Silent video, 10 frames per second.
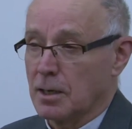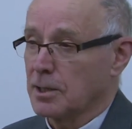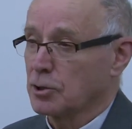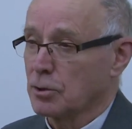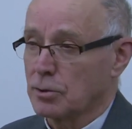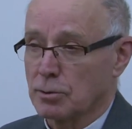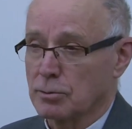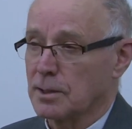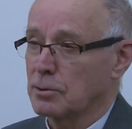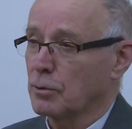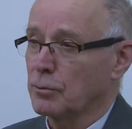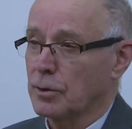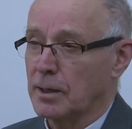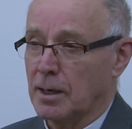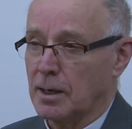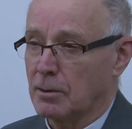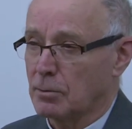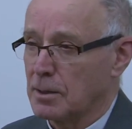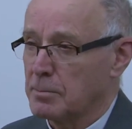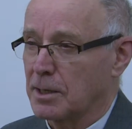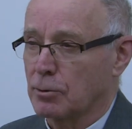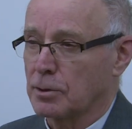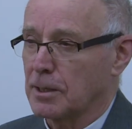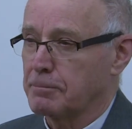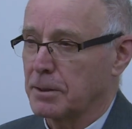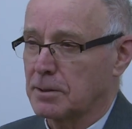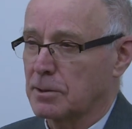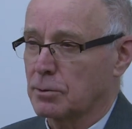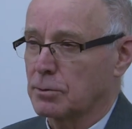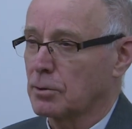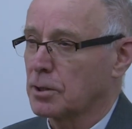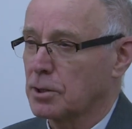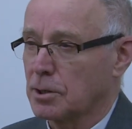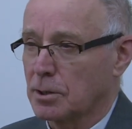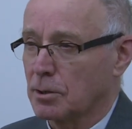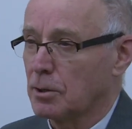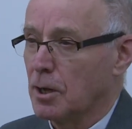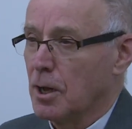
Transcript: les jeunes sont désœuvrés, on les met de côté parce qu'ils sont d'origine